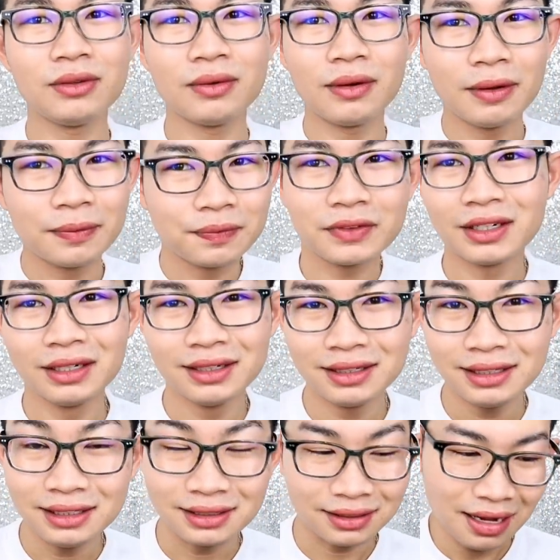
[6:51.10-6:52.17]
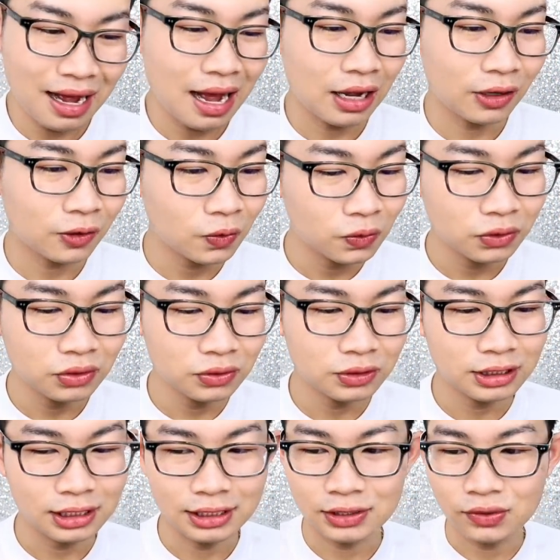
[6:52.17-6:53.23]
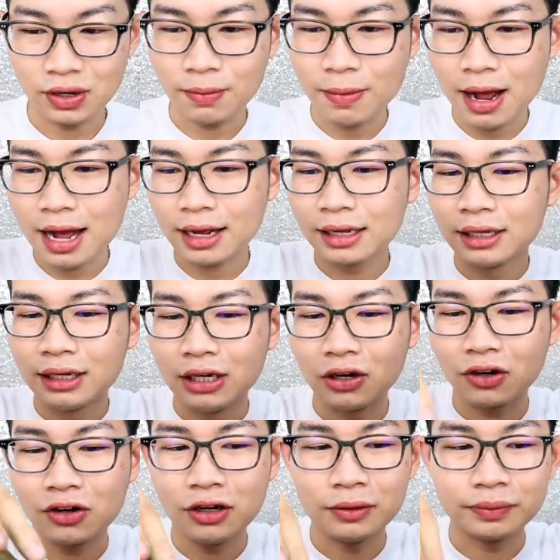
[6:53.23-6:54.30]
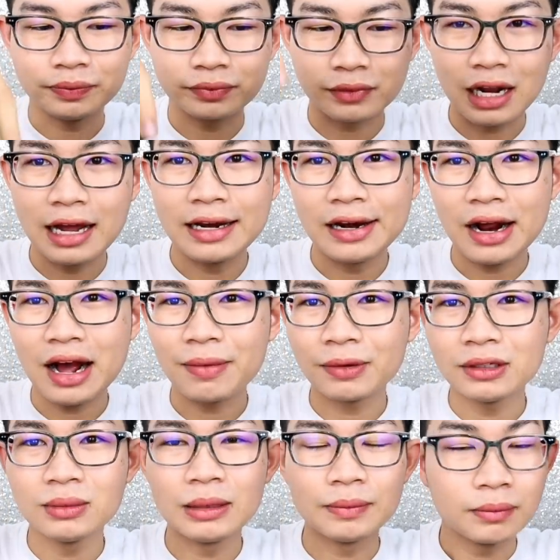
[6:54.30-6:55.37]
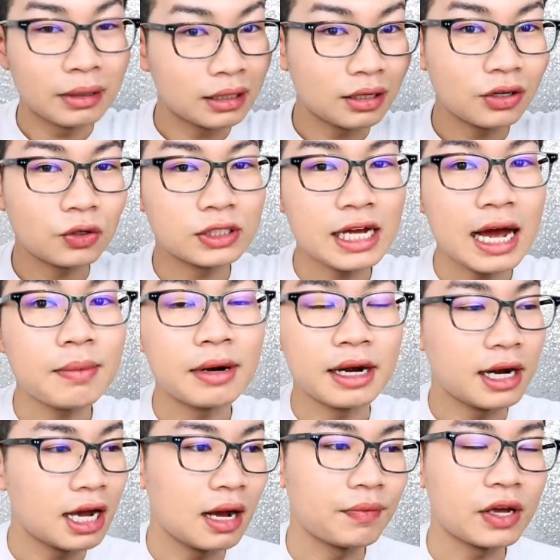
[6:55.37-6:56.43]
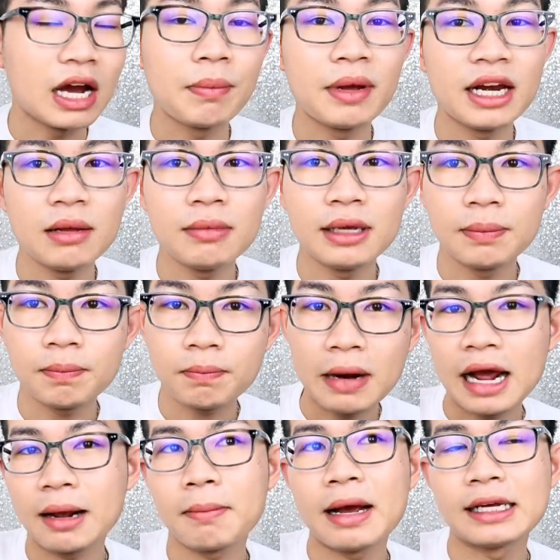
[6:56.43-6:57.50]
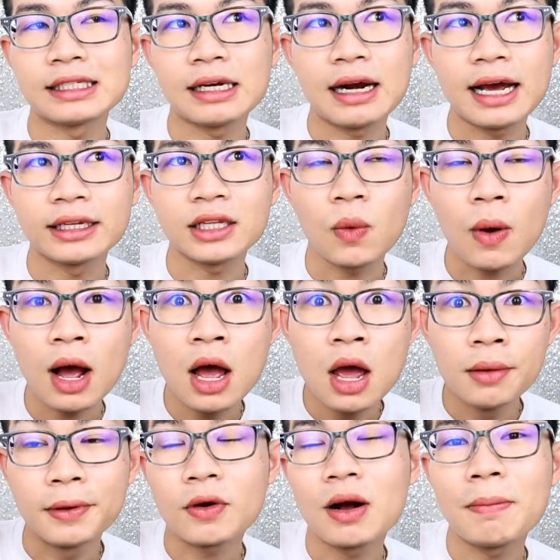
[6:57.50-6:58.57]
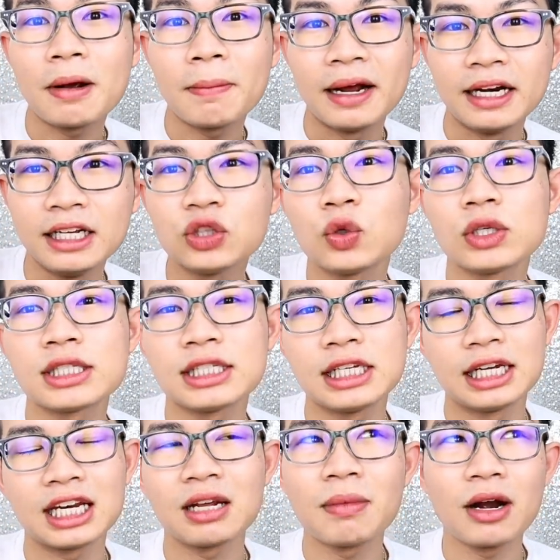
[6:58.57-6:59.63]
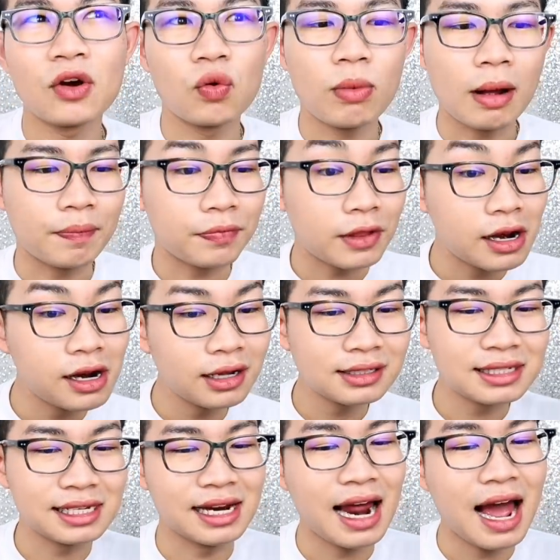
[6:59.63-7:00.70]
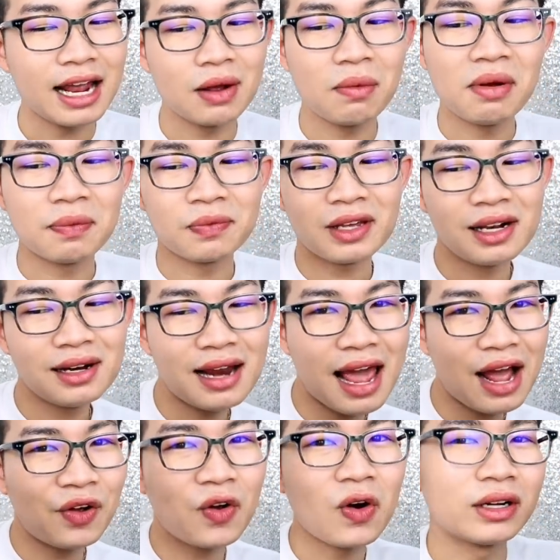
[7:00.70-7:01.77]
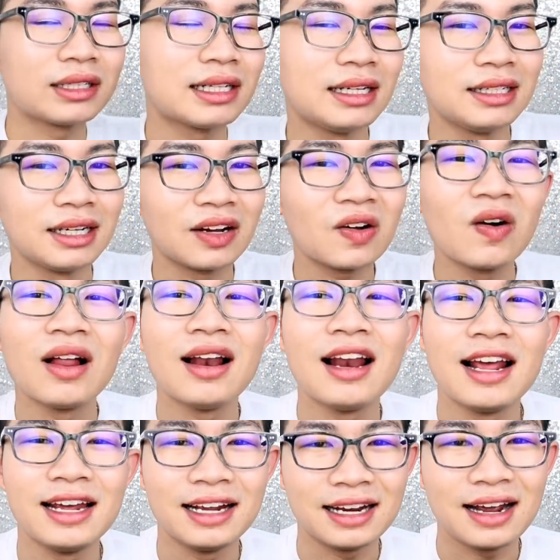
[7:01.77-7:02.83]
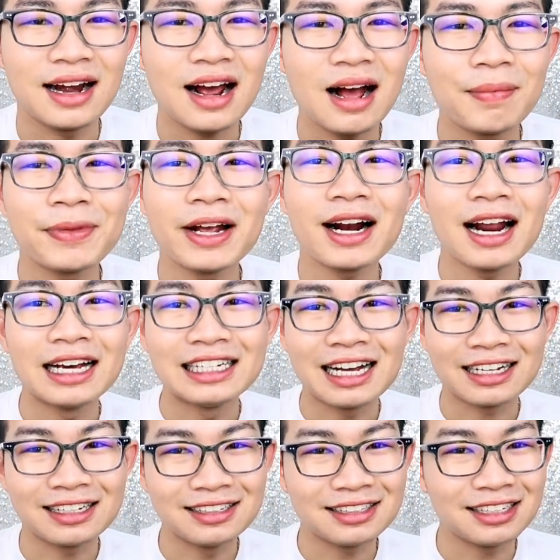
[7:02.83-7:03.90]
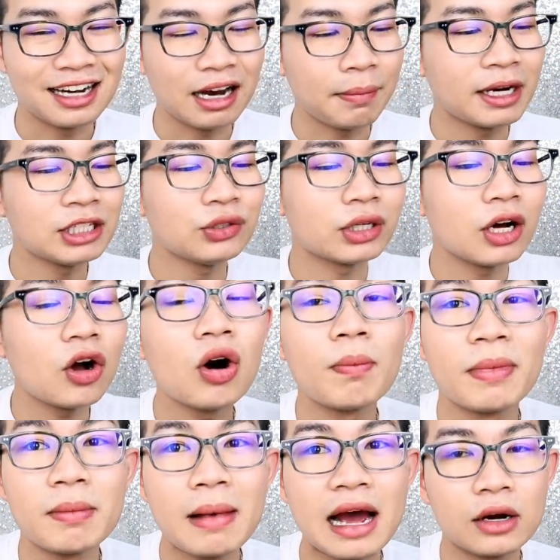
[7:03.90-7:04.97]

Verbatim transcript: รู้สึกว่าแบบเฮ้ยหางกุ้งดูสีสวยมากแล้วก็อันนี้นะครับคือแบบมันก็รสชาติเหมือนเดิมนะครับไม่ได้มีแปลกใหม่อะไรแต่ว่ามีความแปลกใหม่ที่ตัวสีที่มันดูแบบเลือกสีได้ไงว่าแบบกินแดงก่อนกินเหลืองก่อนอะไรอย่างเงี้ยนะครับถ้าใครอยากกินสีไหนมากที่สุดก็คอมเมนต์